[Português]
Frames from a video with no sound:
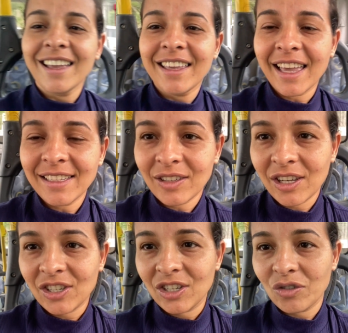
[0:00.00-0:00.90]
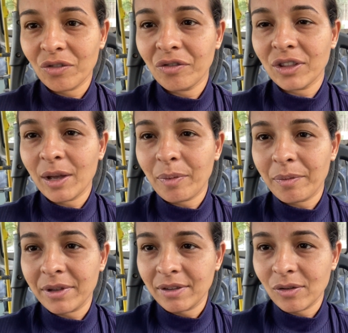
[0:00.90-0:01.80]
E é isso aí, gente. O que puder pra
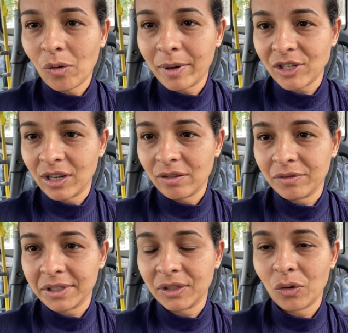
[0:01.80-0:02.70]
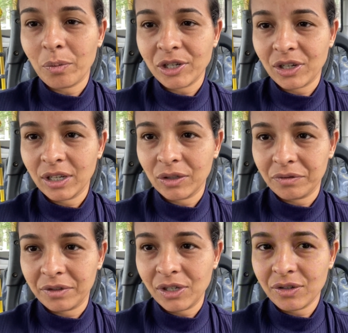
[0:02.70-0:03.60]
mim compartilhar com vocês, eu compartilho aqui no
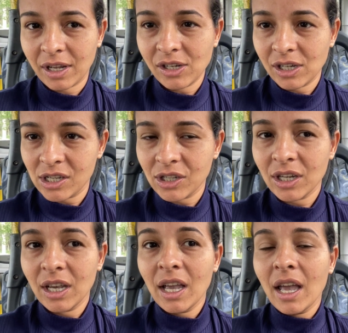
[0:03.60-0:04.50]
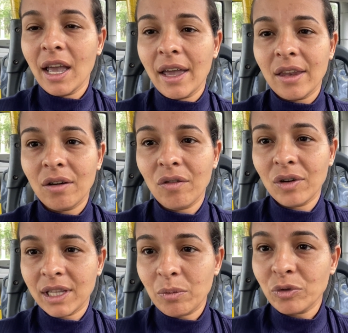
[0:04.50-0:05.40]
vídeo, tá, gente? Não vou
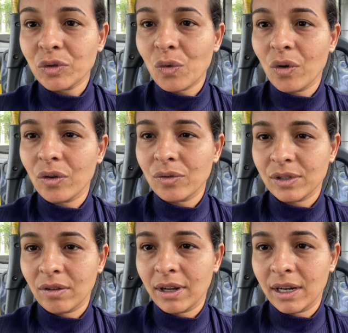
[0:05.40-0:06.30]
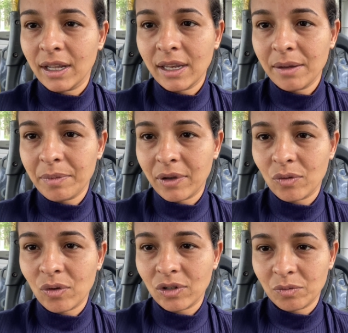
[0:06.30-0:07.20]
andar muito com o celular lá, né? Porque eu
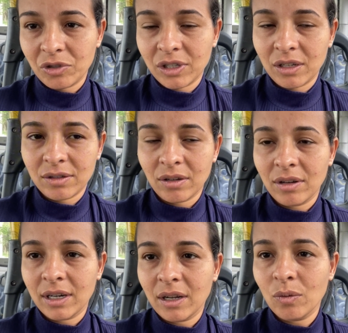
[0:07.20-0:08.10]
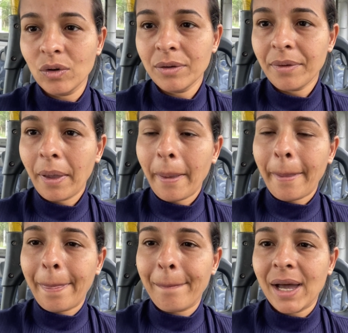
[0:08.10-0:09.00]
não gosto muito de andar no celular, não.
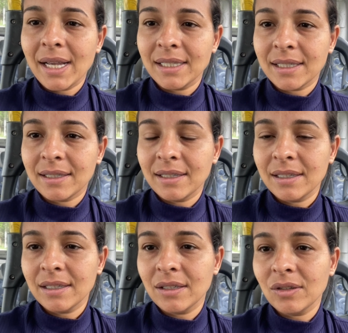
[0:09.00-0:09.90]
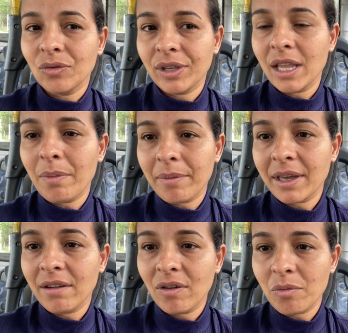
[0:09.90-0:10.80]
Mas, assim, o que der pra me
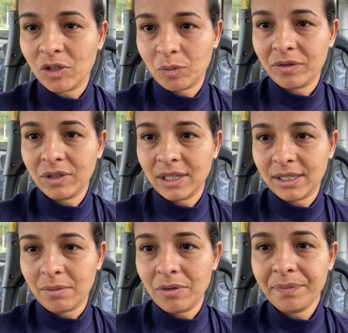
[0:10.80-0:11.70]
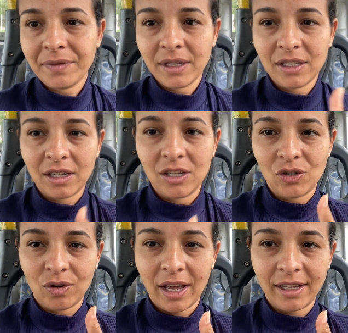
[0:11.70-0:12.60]
gravar eu mostro pra vocês, tá bom? Já
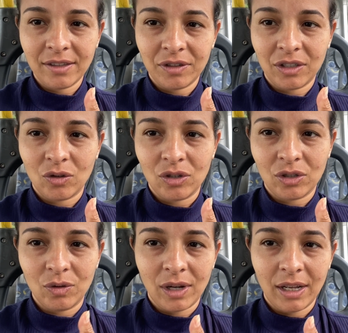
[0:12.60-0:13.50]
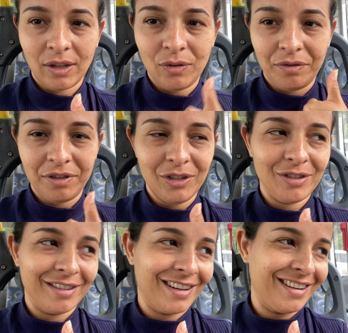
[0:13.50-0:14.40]
deixa o like se vocês gostam do, do vídeo,
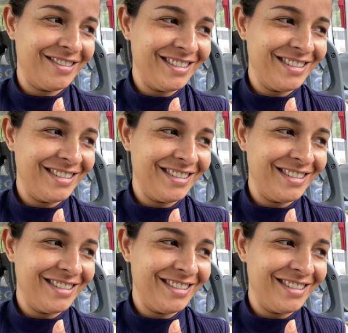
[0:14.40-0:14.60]
do canal,